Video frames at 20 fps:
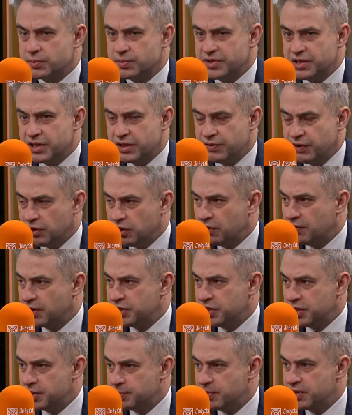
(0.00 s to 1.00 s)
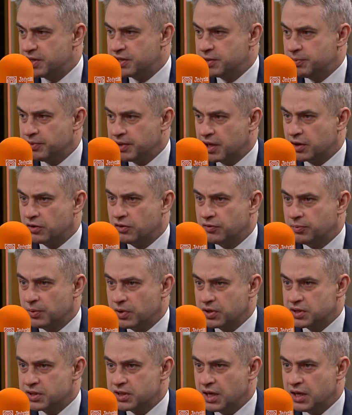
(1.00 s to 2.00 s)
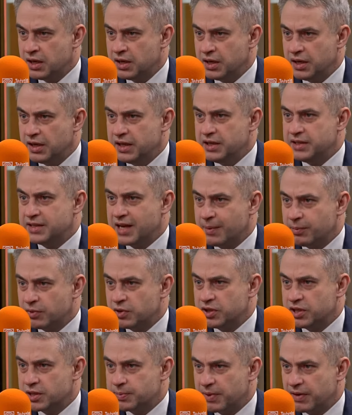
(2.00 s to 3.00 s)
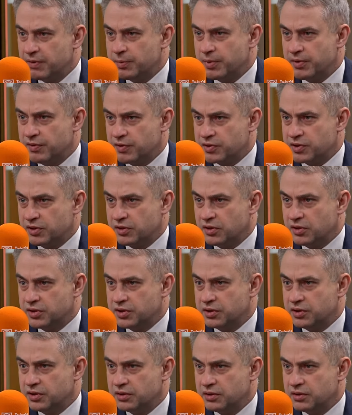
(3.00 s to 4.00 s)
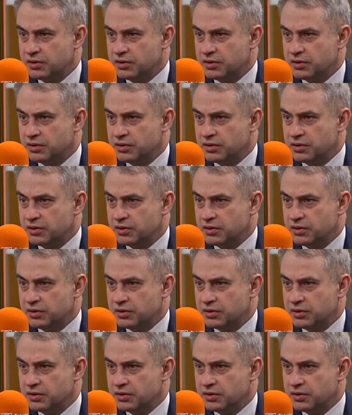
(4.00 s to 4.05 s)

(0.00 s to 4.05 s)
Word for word: żeby zlikwidować Izbę Dyscyplinarną w Polsce i zamknąć te sprawy praworządności.